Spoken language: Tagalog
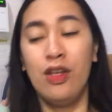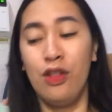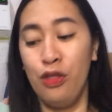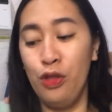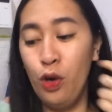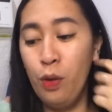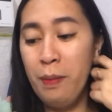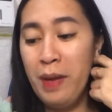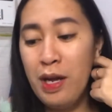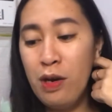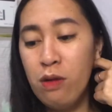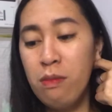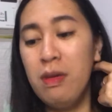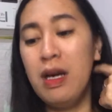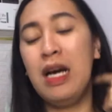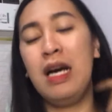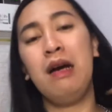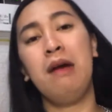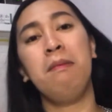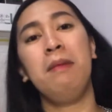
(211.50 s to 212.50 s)
Though merong
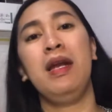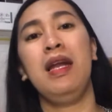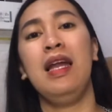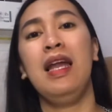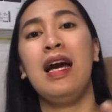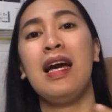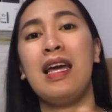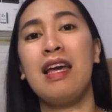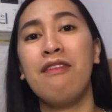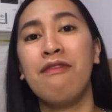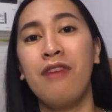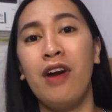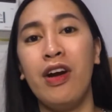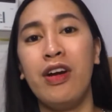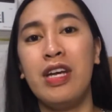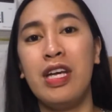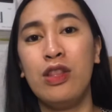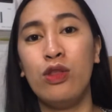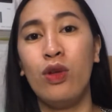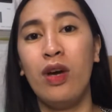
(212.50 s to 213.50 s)
mga malalaking
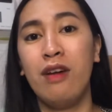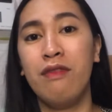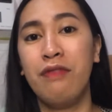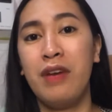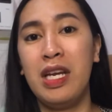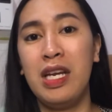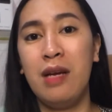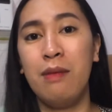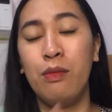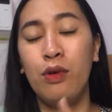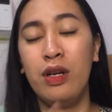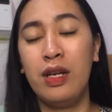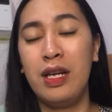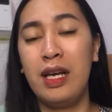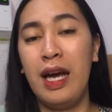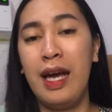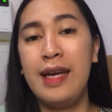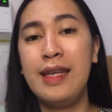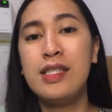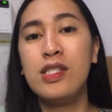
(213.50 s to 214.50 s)
variant to available
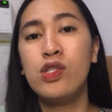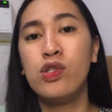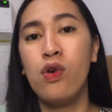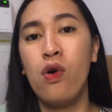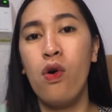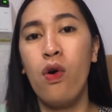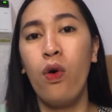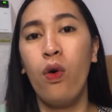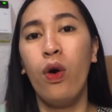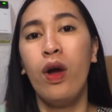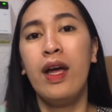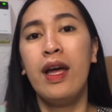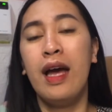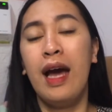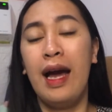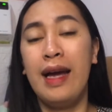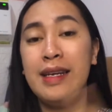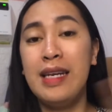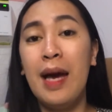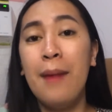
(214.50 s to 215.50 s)
guys. So,
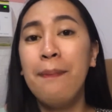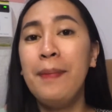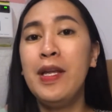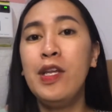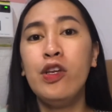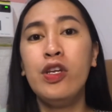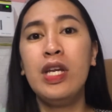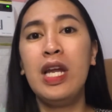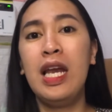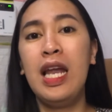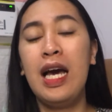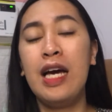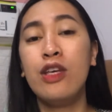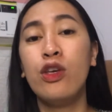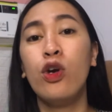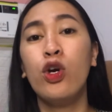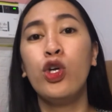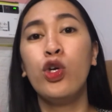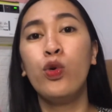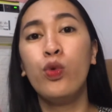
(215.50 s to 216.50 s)
hanapin nyo na lang
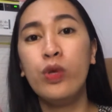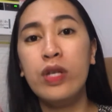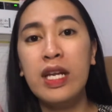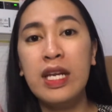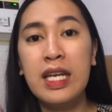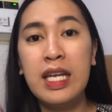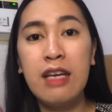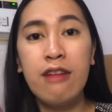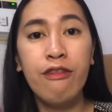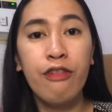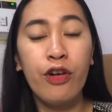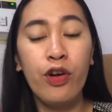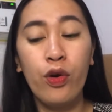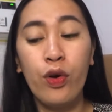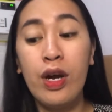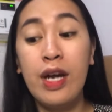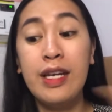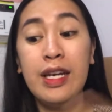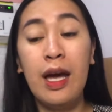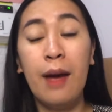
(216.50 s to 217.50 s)
yung Unilever
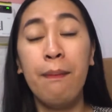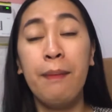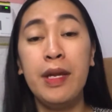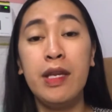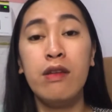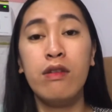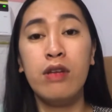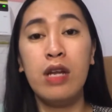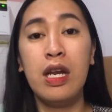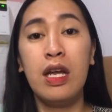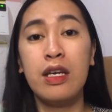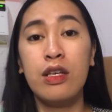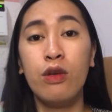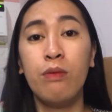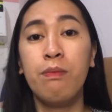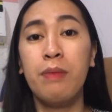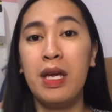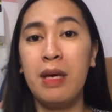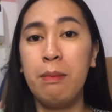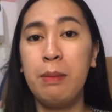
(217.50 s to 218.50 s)
or hanapin nyo na lang
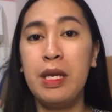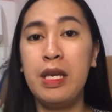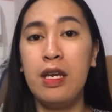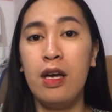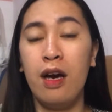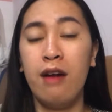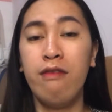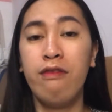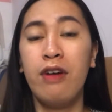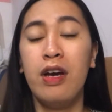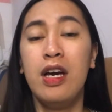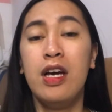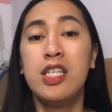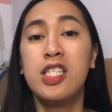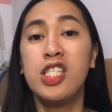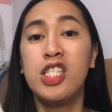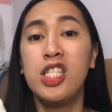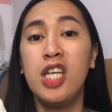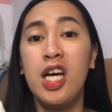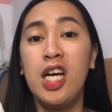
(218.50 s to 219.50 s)
yung Baby Dove
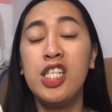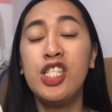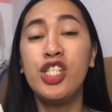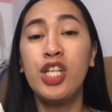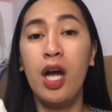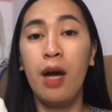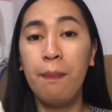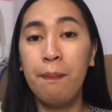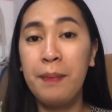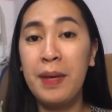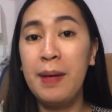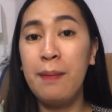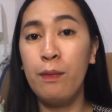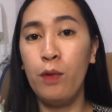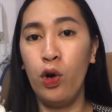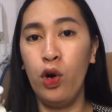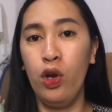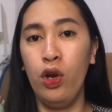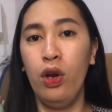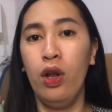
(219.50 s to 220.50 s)
sa Shopee
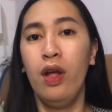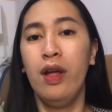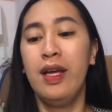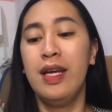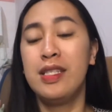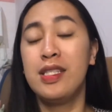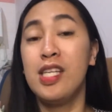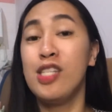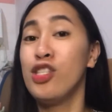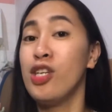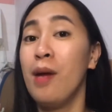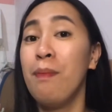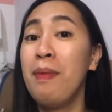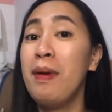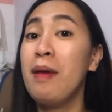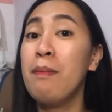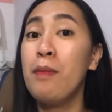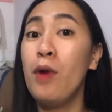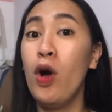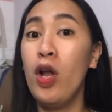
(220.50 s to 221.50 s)
Mall. Sa
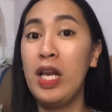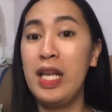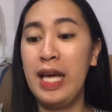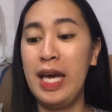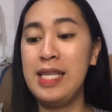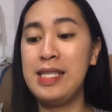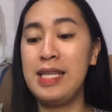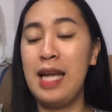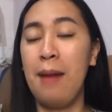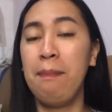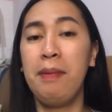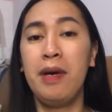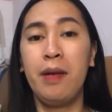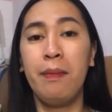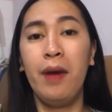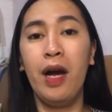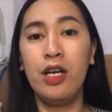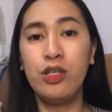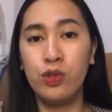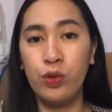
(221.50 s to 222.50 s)
shopping mall guys ha, para
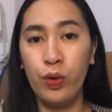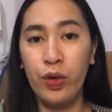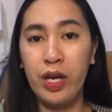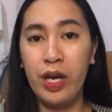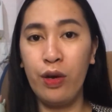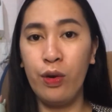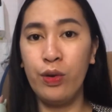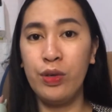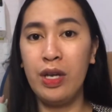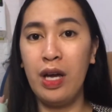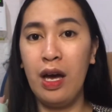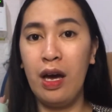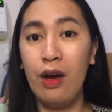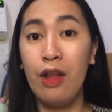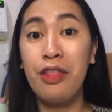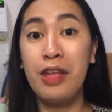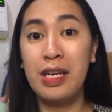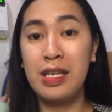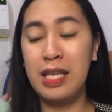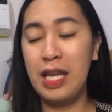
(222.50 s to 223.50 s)
makasure kayo na
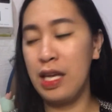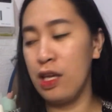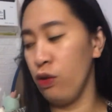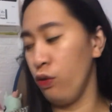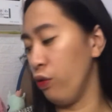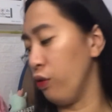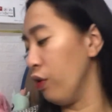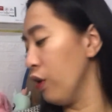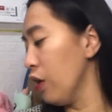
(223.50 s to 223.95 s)
authentic yun.